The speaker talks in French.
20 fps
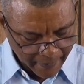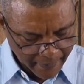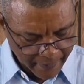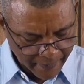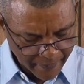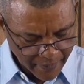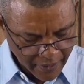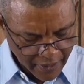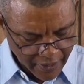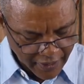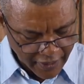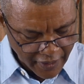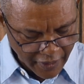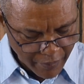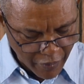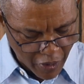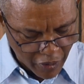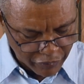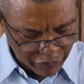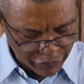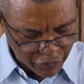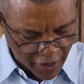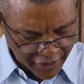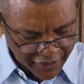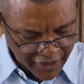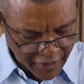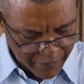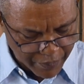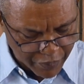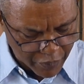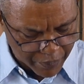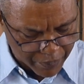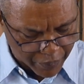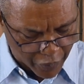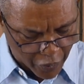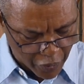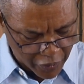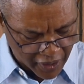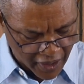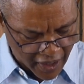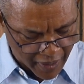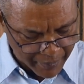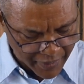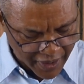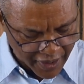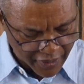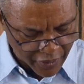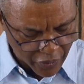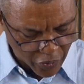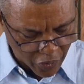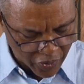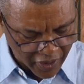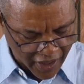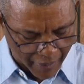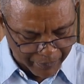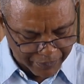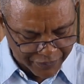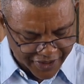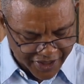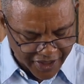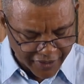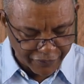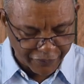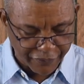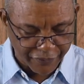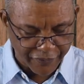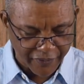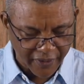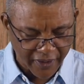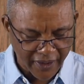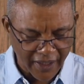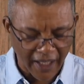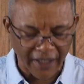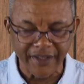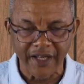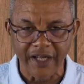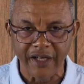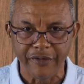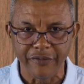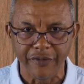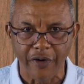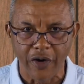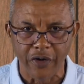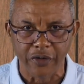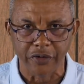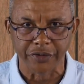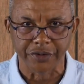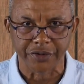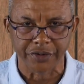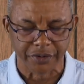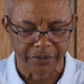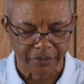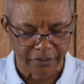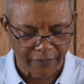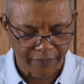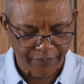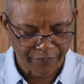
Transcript: Hmm? Il m'a envoyé pour proclamer aux captifs la délivrance,